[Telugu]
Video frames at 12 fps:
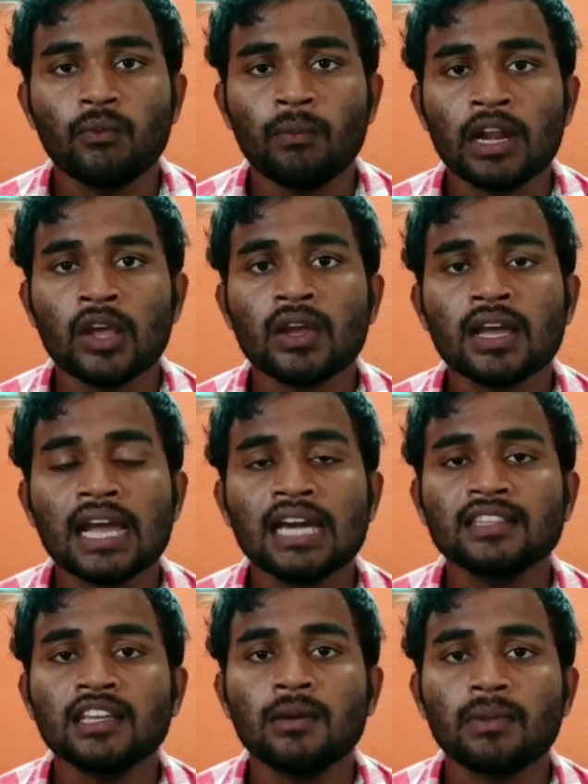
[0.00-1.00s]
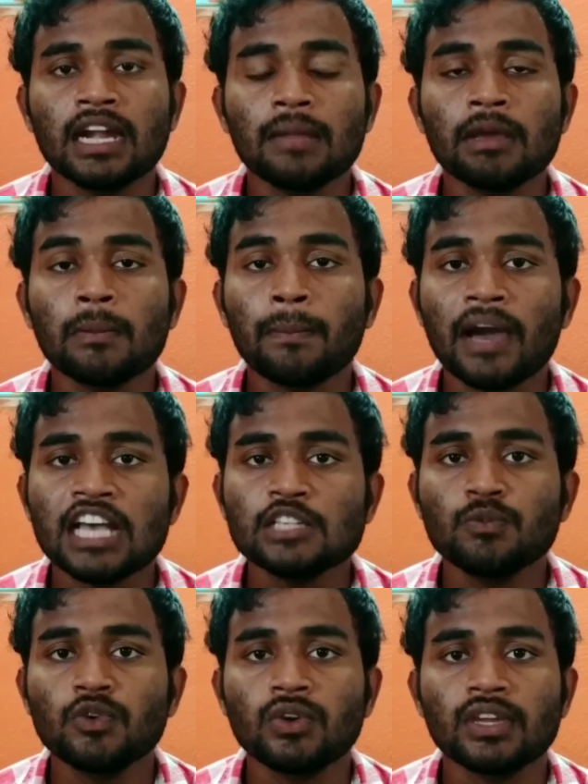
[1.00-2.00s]
మన యొక్క ఖాతా నంబర్ అంటే మన
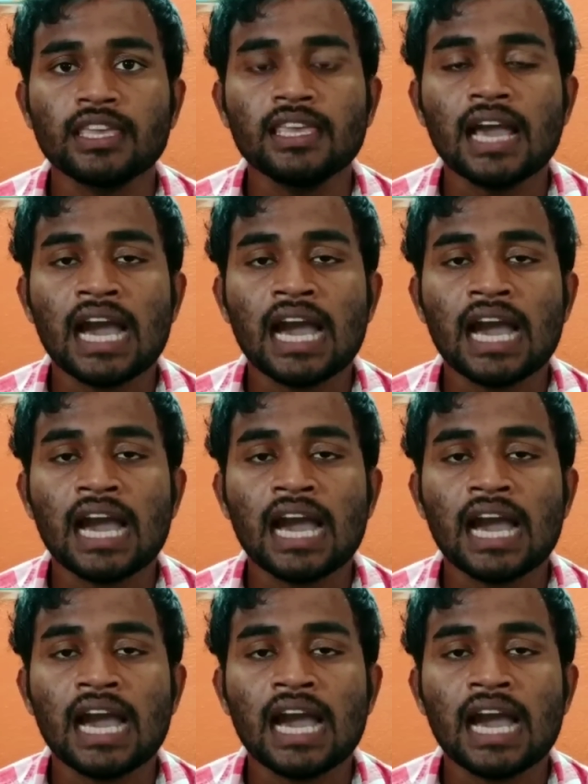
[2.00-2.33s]
పాస్బుక్ కి